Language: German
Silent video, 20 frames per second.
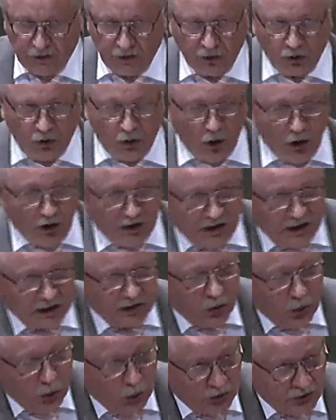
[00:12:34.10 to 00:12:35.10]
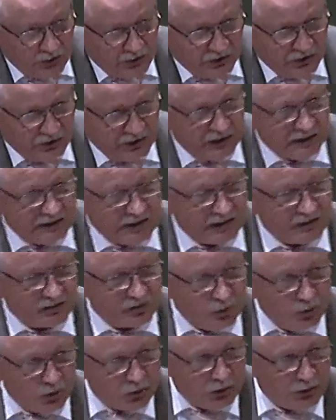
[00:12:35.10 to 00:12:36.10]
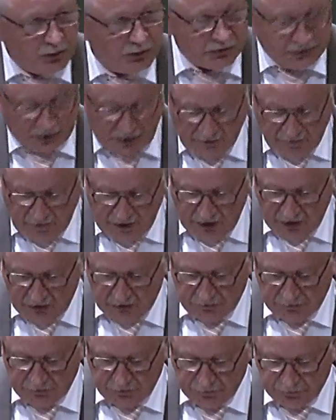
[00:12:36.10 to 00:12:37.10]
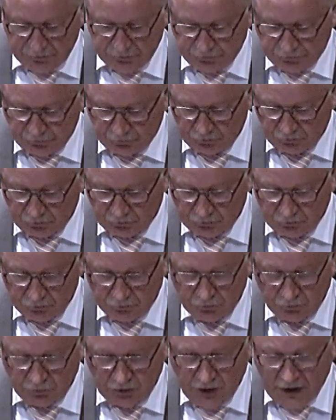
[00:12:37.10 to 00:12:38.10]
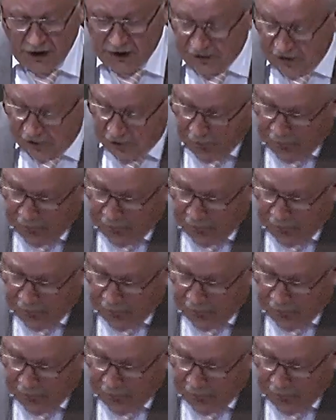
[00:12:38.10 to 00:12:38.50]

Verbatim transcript: Gehört nicht uns diese zukünftige Welt? Ja, der